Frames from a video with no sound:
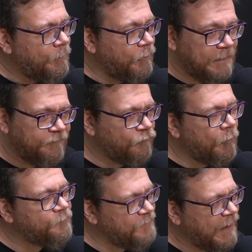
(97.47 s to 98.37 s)
porque ele
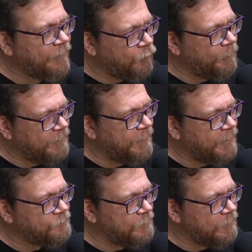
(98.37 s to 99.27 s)
ficou obcecado com Mad
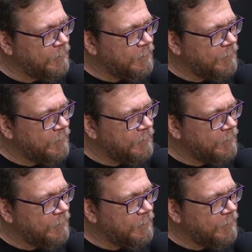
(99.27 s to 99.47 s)
Max, né?